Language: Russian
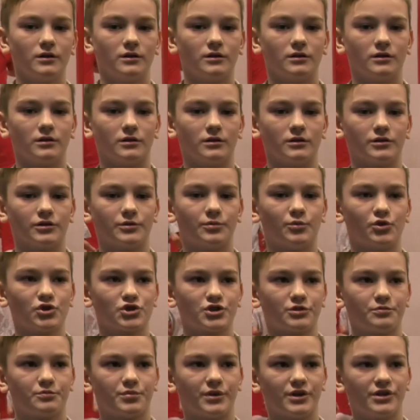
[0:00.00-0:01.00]
Э,
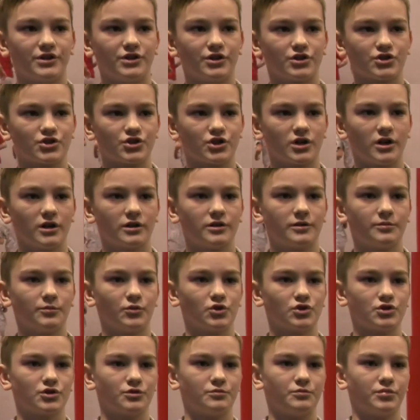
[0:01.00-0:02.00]
сможет поддержать,
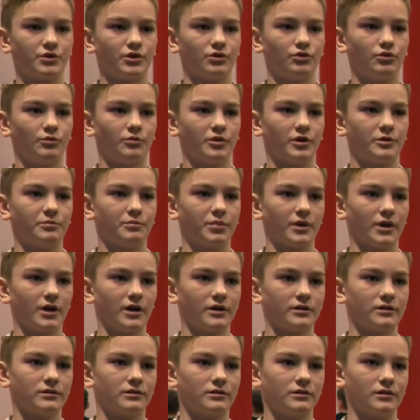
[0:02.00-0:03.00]
может придумать
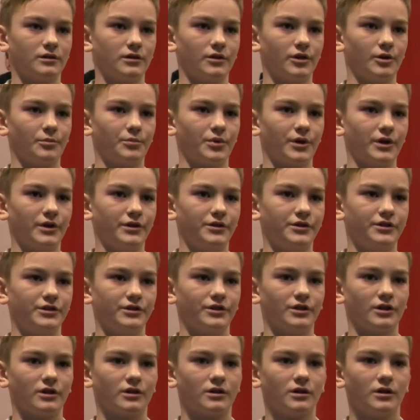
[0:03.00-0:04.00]
план э, на
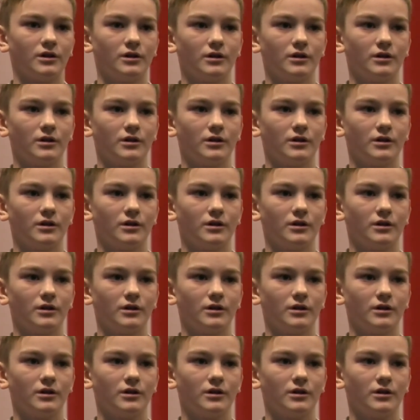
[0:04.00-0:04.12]
поединок.